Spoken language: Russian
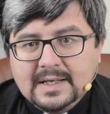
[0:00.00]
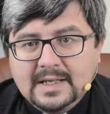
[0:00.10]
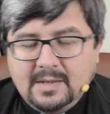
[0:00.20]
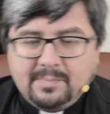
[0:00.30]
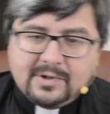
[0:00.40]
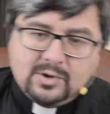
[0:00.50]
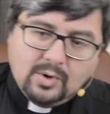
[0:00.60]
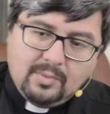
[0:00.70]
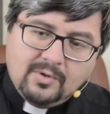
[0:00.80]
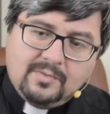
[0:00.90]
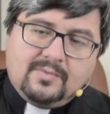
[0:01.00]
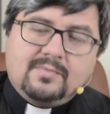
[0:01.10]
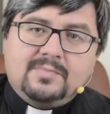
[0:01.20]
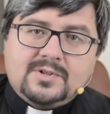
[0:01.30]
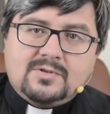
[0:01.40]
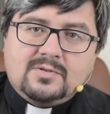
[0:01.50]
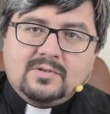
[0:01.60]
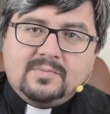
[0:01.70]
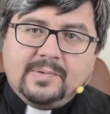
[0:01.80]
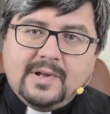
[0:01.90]
и потом Он
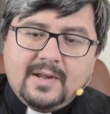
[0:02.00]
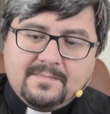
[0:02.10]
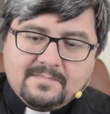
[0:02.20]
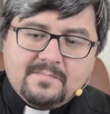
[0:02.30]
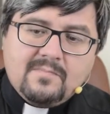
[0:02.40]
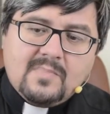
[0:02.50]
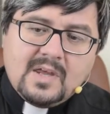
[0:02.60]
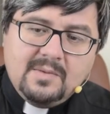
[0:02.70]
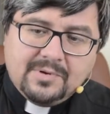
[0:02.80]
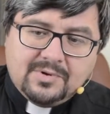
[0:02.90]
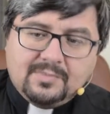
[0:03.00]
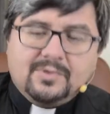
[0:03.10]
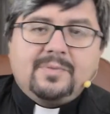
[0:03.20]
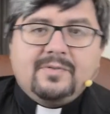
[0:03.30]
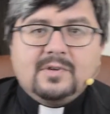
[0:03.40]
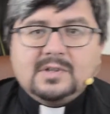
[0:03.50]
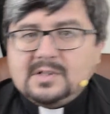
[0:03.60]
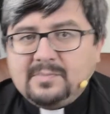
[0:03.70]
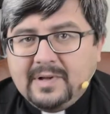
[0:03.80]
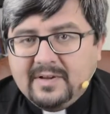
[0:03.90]
построил план – и потом он привел
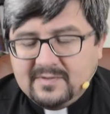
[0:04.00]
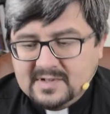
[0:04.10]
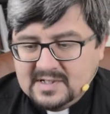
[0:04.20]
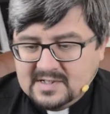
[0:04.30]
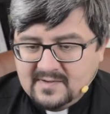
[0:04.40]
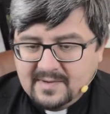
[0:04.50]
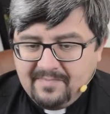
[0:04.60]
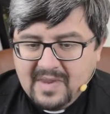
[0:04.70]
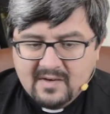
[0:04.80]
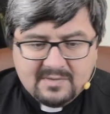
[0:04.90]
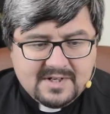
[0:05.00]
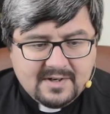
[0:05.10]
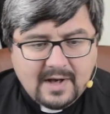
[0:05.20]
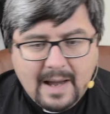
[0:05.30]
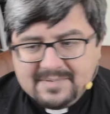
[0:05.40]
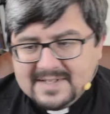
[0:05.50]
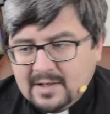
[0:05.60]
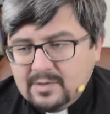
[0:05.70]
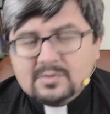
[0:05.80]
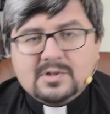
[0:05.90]
этот план в действие. Вообще,
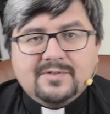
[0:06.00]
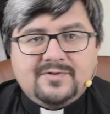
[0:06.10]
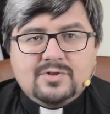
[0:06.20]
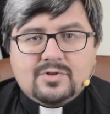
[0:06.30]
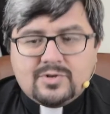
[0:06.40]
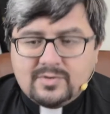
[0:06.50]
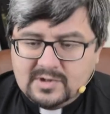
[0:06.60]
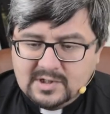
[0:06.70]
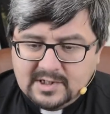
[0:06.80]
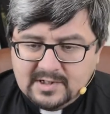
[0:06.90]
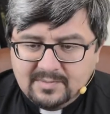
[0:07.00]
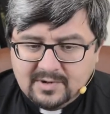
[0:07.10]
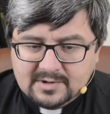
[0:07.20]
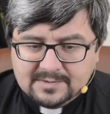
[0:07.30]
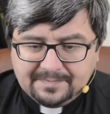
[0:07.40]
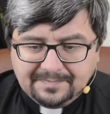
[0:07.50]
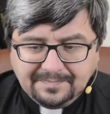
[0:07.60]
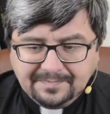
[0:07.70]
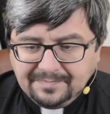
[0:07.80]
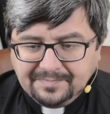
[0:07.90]
абсолютно все, что делает Бог,
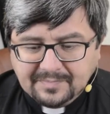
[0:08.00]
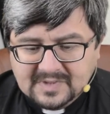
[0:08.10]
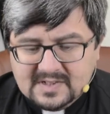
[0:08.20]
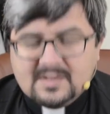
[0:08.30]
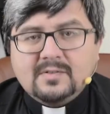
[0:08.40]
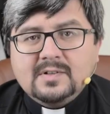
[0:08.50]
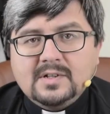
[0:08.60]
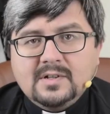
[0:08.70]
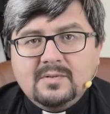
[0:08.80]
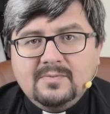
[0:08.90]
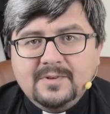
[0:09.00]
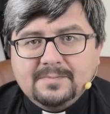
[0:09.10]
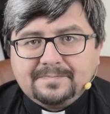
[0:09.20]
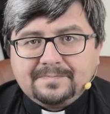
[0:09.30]
основано на любви.